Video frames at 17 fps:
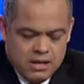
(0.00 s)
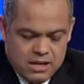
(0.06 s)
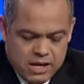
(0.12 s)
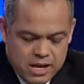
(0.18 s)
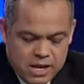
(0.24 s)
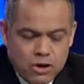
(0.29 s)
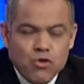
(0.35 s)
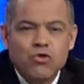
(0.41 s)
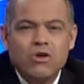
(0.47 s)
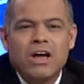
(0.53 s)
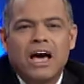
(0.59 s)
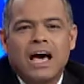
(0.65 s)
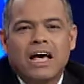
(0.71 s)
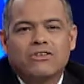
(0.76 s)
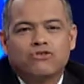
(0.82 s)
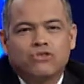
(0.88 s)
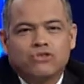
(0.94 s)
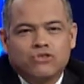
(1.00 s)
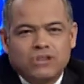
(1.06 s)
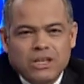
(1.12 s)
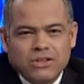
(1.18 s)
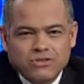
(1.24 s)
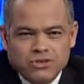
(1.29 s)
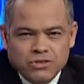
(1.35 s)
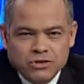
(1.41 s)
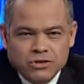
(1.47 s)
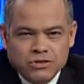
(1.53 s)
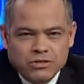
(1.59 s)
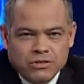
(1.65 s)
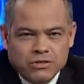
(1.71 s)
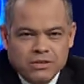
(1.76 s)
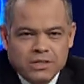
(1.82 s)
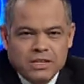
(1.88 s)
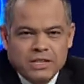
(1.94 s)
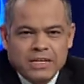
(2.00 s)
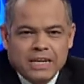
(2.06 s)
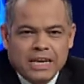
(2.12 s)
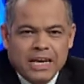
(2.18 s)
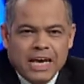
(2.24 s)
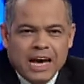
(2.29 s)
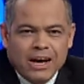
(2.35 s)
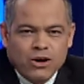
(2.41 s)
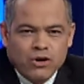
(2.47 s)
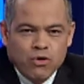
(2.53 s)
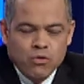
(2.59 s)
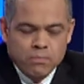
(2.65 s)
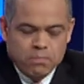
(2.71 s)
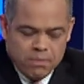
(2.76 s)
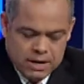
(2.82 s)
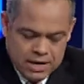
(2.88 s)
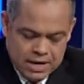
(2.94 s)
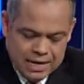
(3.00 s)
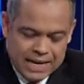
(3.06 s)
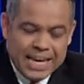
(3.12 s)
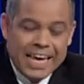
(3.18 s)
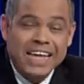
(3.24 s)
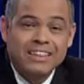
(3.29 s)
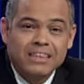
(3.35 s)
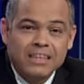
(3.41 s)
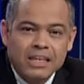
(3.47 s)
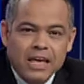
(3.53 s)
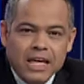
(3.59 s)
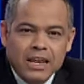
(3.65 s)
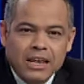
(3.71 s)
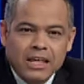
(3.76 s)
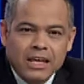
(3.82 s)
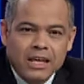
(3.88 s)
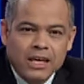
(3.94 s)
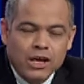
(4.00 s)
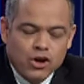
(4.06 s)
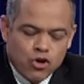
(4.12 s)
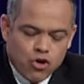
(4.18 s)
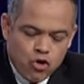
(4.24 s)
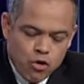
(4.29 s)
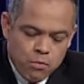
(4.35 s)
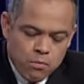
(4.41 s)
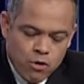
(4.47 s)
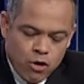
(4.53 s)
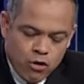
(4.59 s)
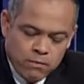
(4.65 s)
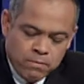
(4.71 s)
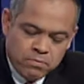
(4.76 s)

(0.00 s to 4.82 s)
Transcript: en una asociación que agrupa, que tiene como